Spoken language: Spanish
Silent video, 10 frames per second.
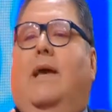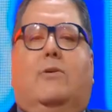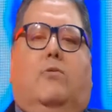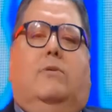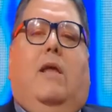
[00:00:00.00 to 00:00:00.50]

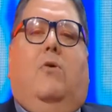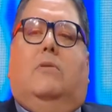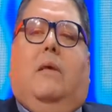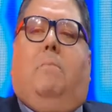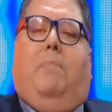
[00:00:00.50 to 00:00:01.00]
Esto es algo
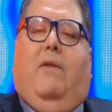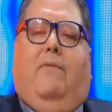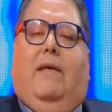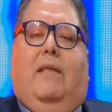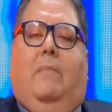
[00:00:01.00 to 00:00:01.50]
tan
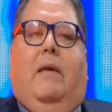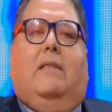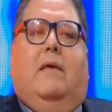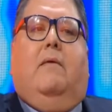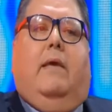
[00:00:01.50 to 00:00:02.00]

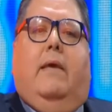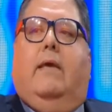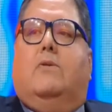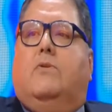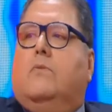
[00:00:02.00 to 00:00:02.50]
perfectamente bien
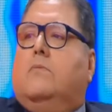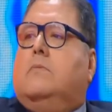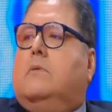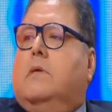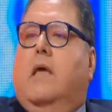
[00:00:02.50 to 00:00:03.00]
hecho
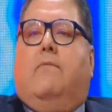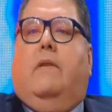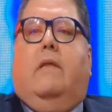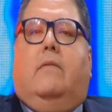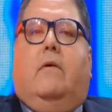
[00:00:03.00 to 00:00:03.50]
que
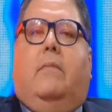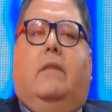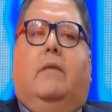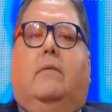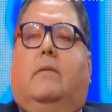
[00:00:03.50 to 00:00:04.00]

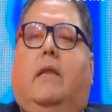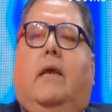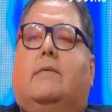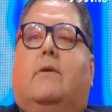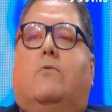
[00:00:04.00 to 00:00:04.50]
definitivamente tiene
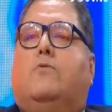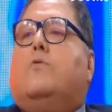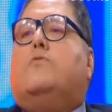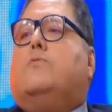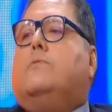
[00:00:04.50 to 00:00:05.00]
que ser un
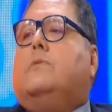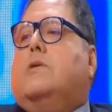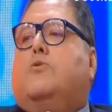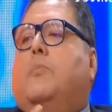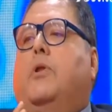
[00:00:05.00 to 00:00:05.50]
ser
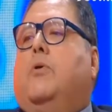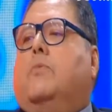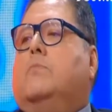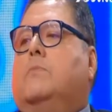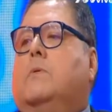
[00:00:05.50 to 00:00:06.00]
superior.
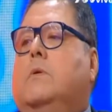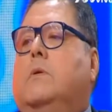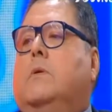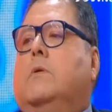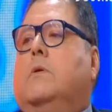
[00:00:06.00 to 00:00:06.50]

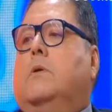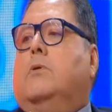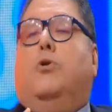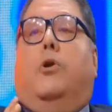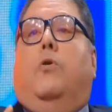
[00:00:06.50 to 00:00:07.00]

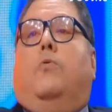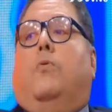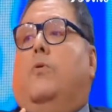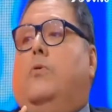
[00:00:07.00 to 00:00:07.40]
¿Cómo yo